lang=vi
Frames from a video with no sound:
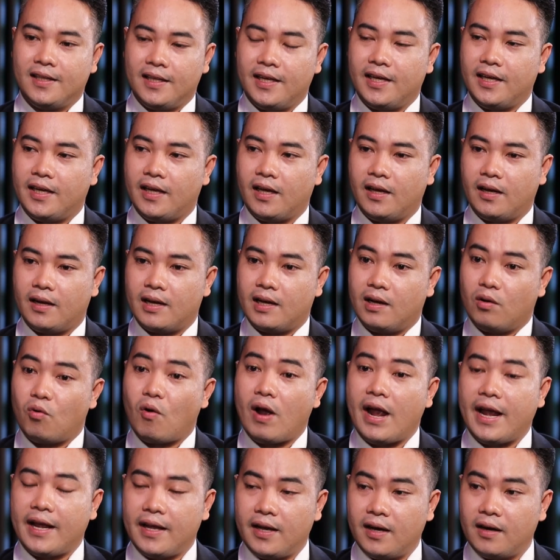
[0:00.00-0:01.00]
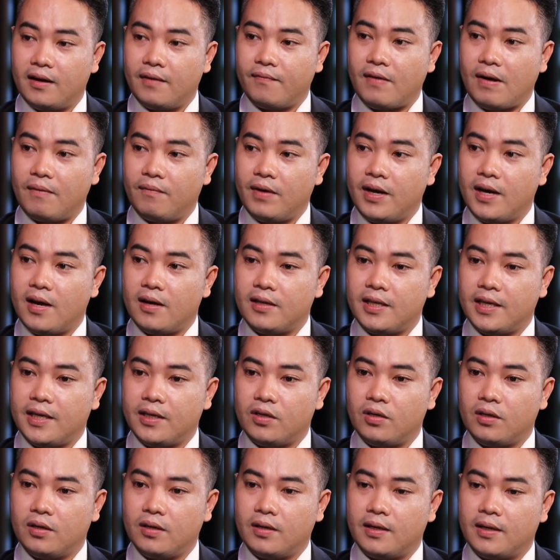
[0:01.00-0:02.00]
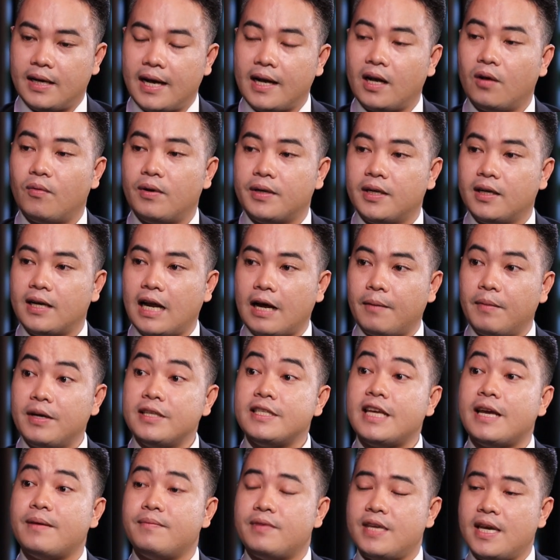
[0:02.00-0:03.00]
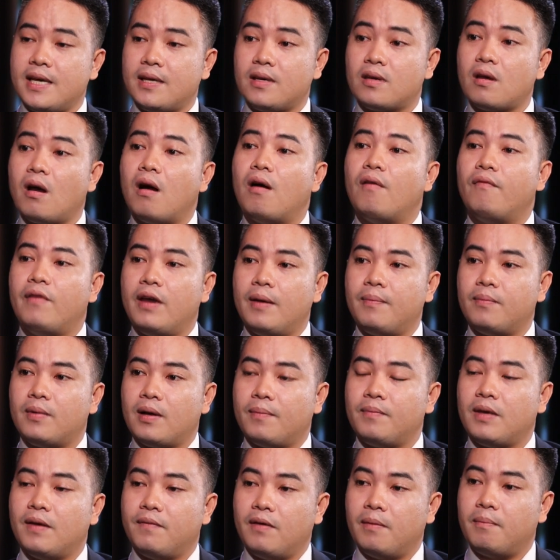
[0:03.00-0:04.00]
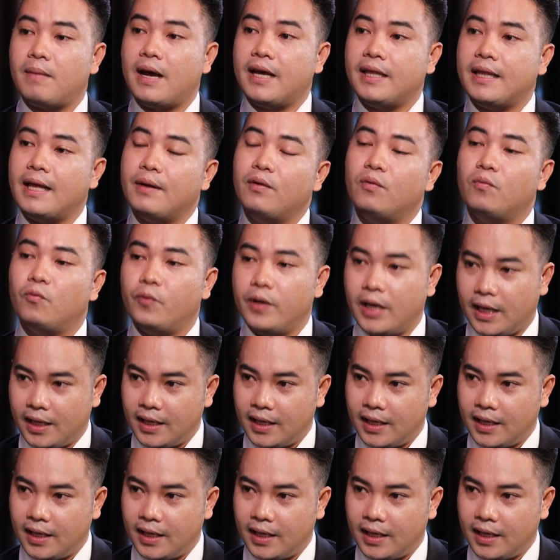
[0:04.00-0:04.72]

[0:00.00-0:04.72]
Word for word: thì ngoài những cái phạm vi đó thì các cơ quan chức năng mới xem xét cho phép cấp giấy phép bay theo đúng quy